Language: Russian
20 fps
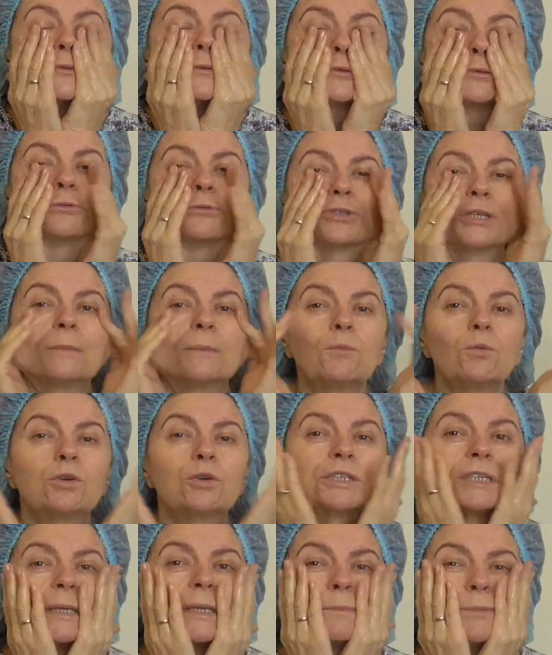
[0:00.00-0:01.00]
Вот уже
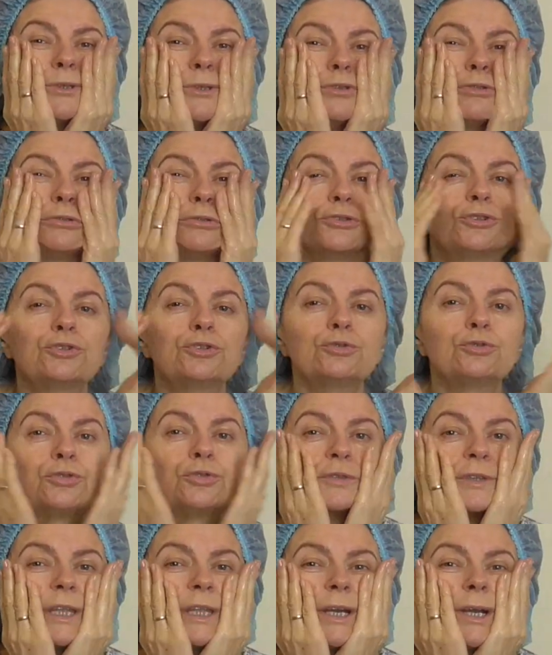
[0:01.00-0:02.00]
можно по
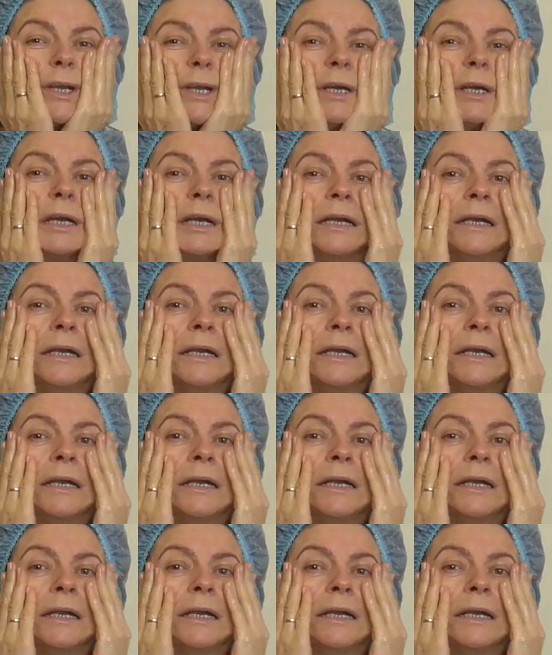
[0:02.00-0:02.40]
чуть-чуть вот так